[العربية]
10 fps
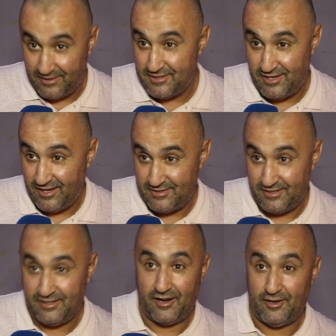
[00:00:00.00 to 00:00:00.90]
على شي حاجة
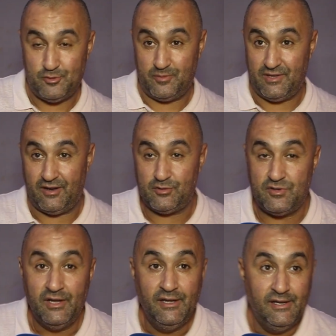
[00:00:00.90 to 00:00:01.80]
اللي ضرات ولا ما ضراتش